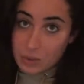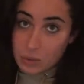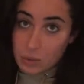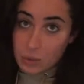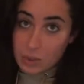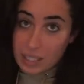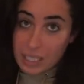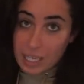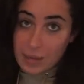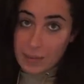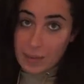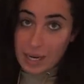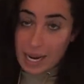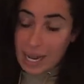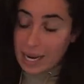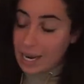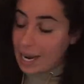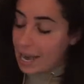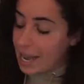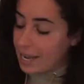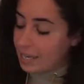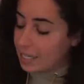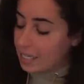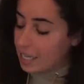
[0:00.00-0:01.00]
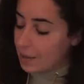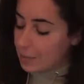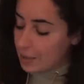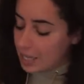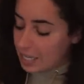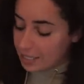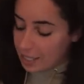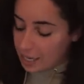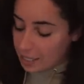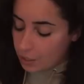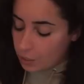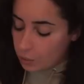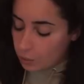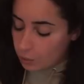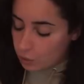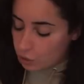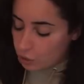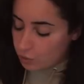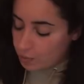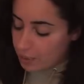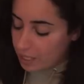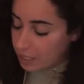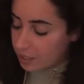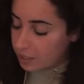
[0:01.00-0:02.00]
So hiermit alleine kann man halt keinen Look
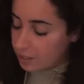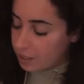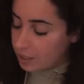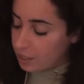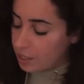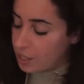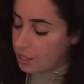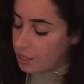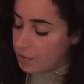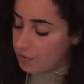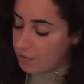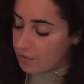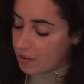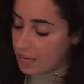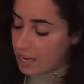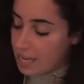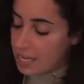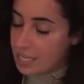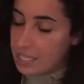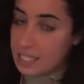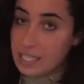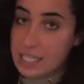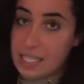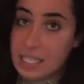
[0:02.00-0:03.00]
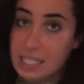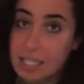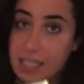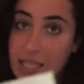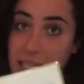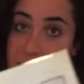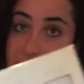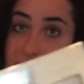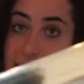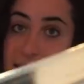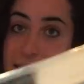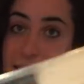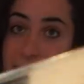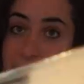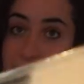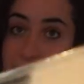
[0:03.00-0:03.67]
schminken, weil die sind halt